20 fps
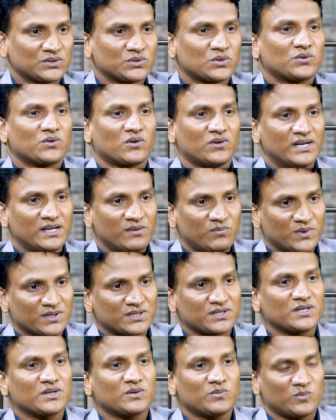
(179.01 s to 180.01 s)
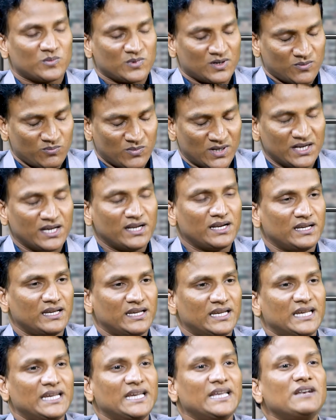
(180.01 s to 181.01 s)
సో ట్వంటీ పర్సెంట్ మనీని
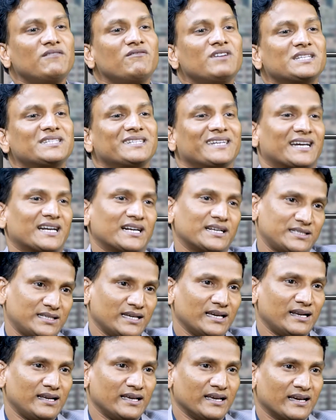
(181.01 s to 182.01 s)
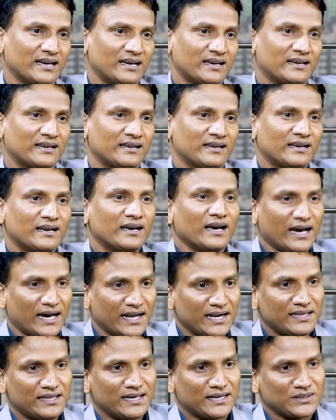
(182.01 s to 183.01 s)
ఇన్వెస్ట్ ఎక్కడ చేయాలి
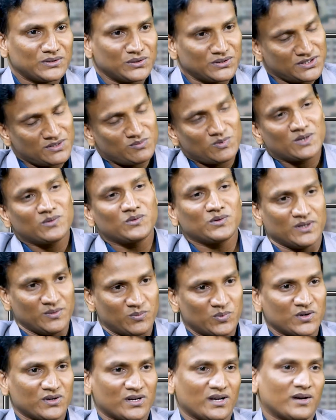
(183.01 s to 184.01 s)
అనే దాని గురించి మనం ఇప్పుడు